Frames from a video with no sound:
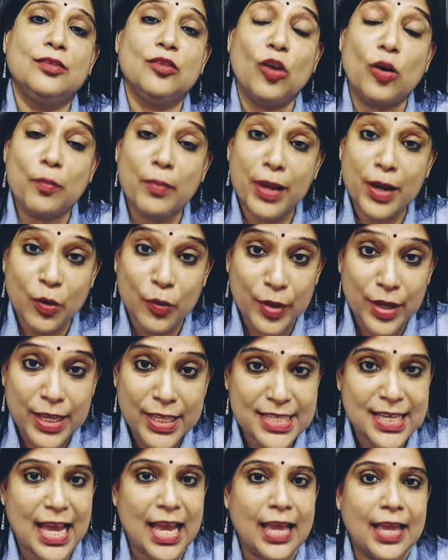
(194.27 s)
নর্মাল হয়ে
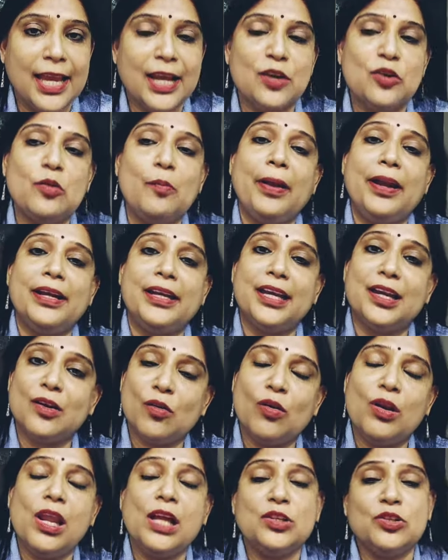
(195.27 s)
যায় একটু মেনটেন
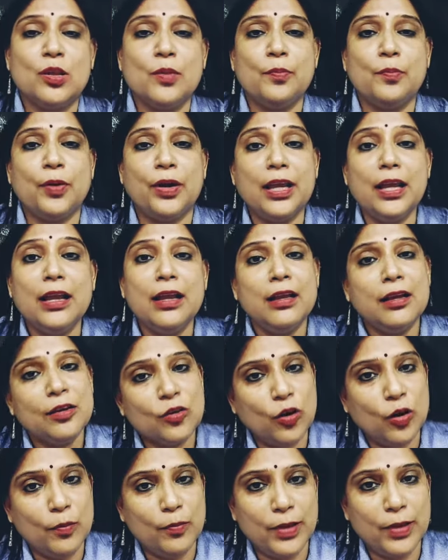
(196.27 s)
করলে কিছুদিন পরে
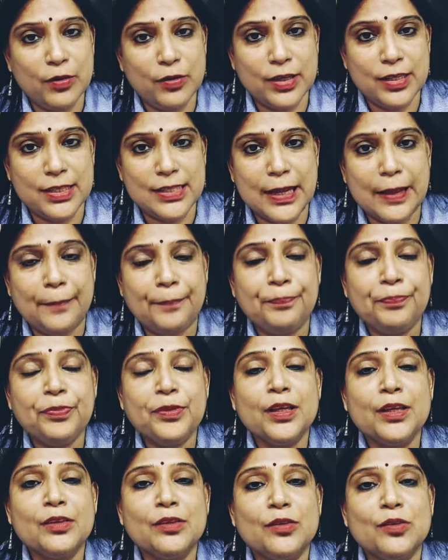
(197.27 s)
নর্মাল হয়ে যায়
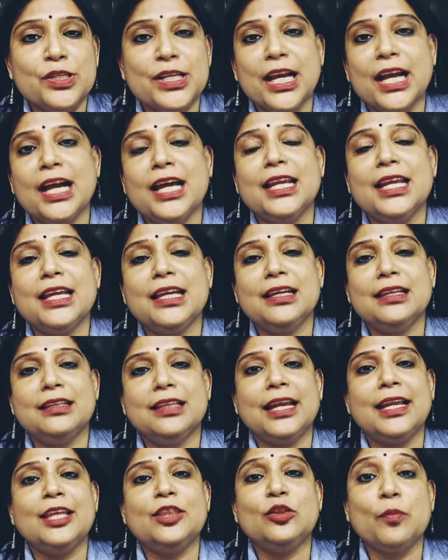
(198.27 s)
তো সেখানে
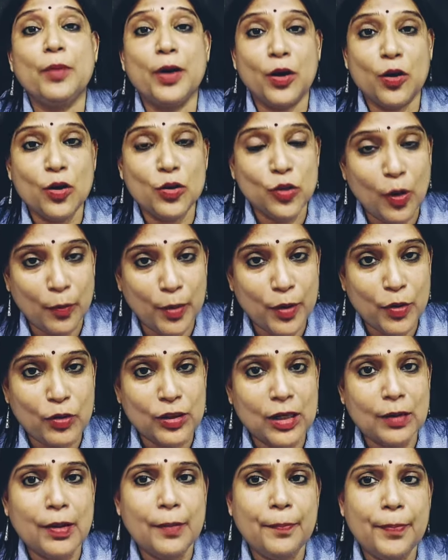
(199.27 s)
দাঁড়িয়ে তোমাকেও নর্মাল
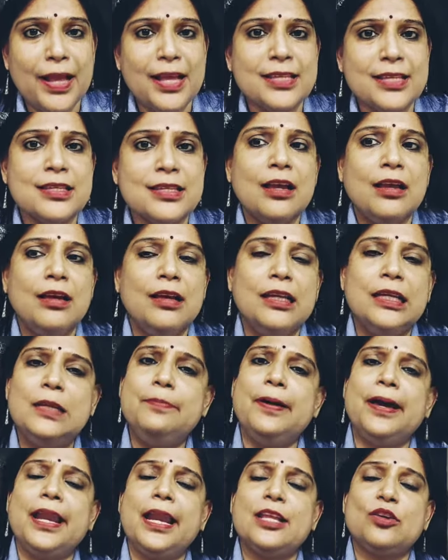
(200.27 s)
করতে লাগবে প্লাস
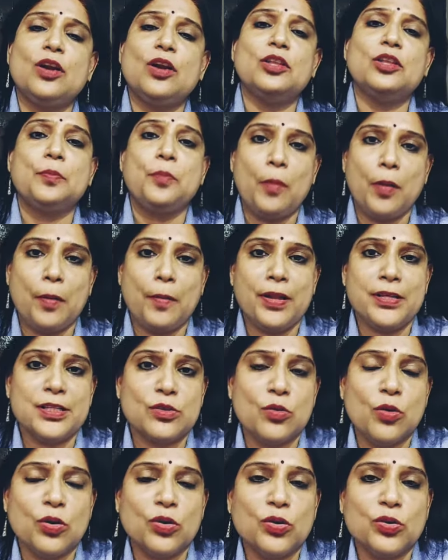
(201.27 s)
লিভারে যখন তো প্রবলেম আছে
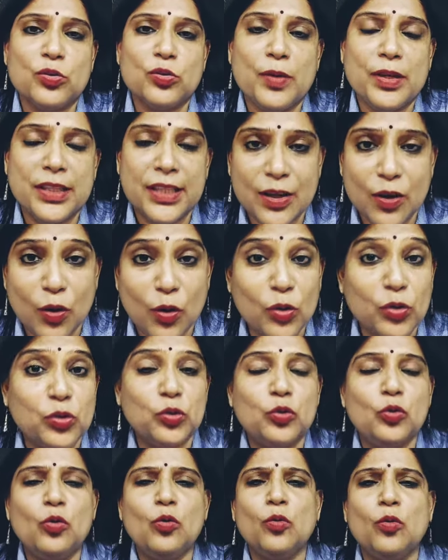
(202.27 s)
তো অত তোমাদের
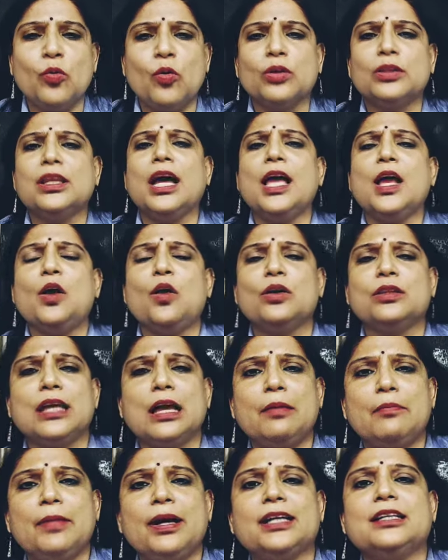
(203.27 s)
অত কথায়
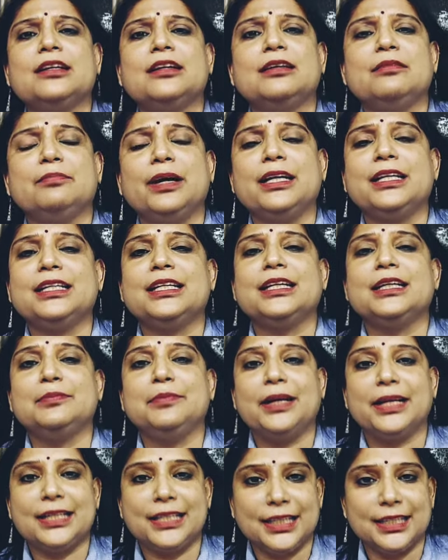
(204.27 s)
কথায় মাটন মাটন
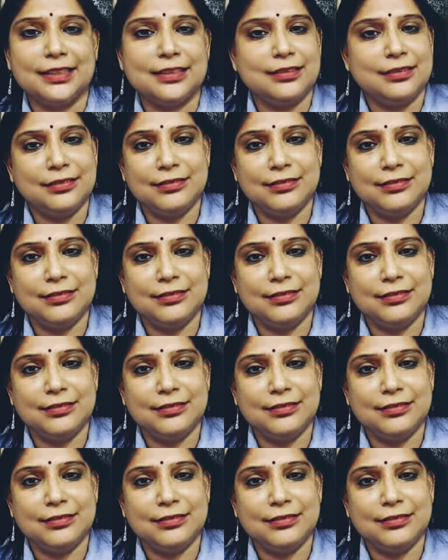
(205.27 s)
মাটন